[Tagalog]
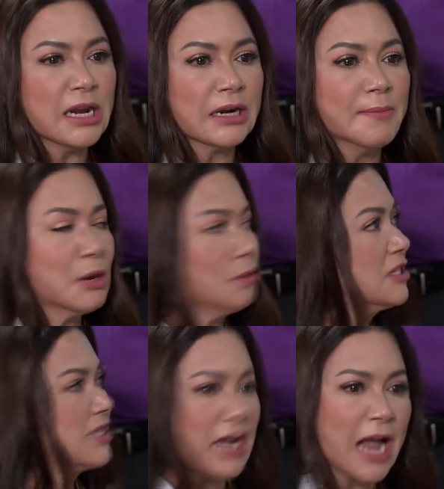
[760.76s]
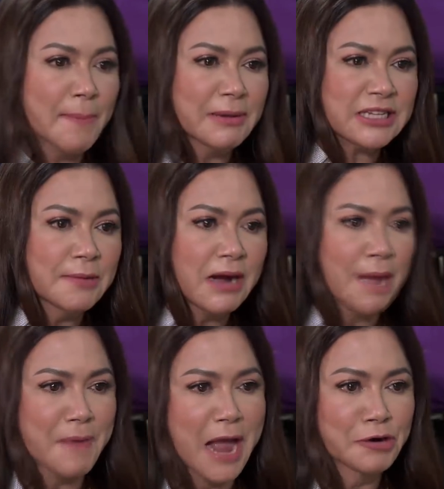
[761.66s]
Isa lang naman akong sagabal sa
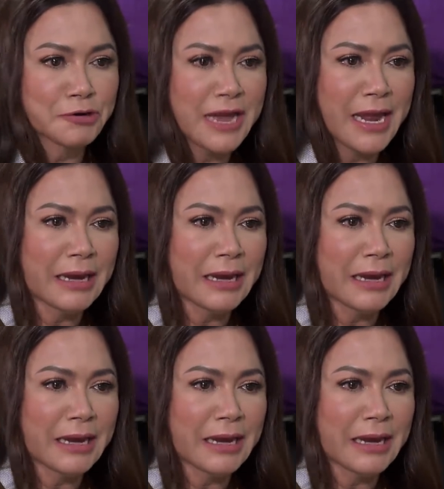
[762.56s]
mga plano